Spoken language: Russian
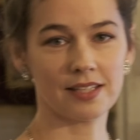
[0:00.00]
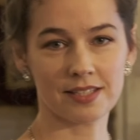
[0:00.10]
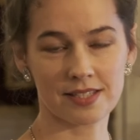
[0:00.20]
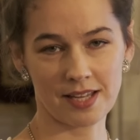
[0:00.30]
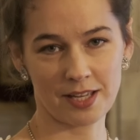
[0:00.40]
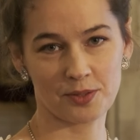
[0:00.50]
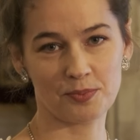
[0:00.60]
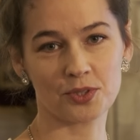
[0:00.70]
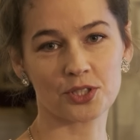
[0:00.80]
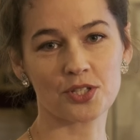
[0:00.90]
И знает
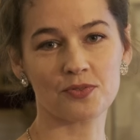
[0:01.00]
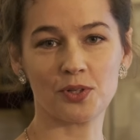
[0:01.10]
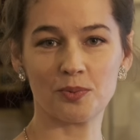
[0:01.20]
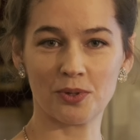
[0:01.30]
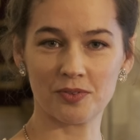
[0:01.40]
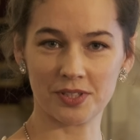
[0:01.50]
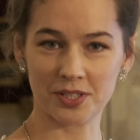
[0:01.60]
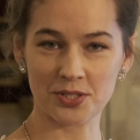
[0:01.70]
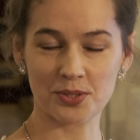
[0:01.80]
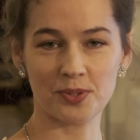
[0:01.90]
множество
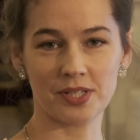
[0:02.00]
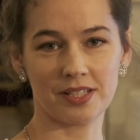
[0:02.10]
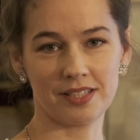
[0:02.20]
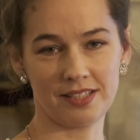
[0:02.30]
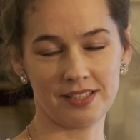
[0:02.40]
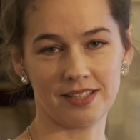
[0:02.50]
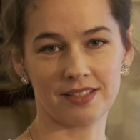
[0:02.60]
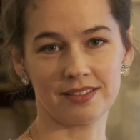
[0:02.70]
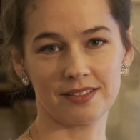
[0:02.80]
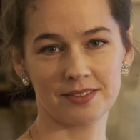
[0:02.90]
любовных историй и легенд.